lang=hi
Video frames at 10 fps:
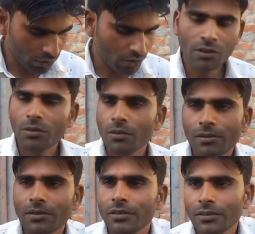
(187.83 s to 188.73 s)
तो
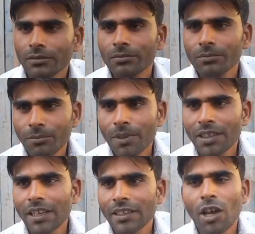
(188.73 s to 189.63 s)

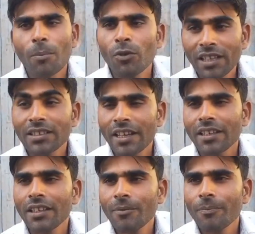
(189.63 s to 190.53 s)
पता लग गया एम्बुलेंस
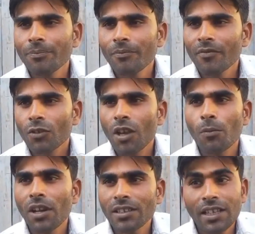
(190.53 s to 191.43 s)
आई तो
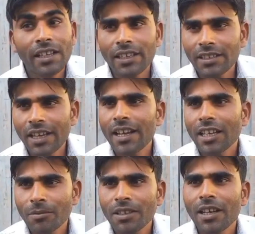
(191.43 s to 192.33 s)
एम्बुलेंस के साथ कैसे आई
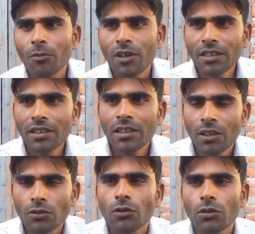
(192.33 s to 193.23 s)
रात में इधर एम्बुलेंस
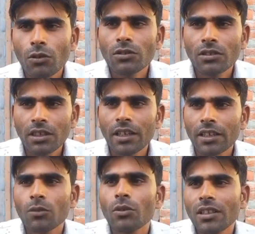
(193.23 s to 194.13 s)
तो लोग
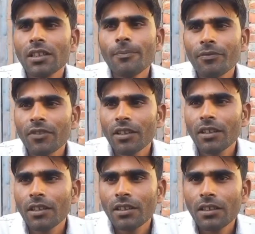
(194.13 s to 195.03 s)
इकट्ठे हुए थे क्या बजे
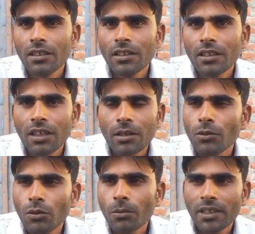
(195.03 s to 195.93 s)
की
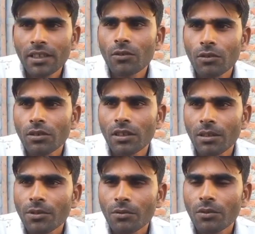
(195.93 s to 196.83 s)
करीब दो बजे रहे हो
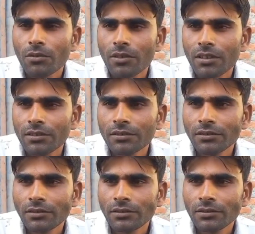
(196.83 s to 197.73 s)
लमसम हो रहे
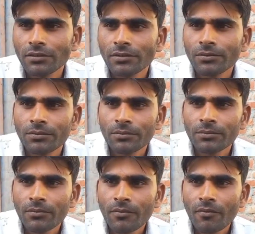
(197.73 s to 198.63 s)
होते पुलिस
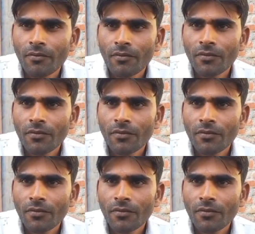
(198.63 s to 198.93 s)
क्या बजे आई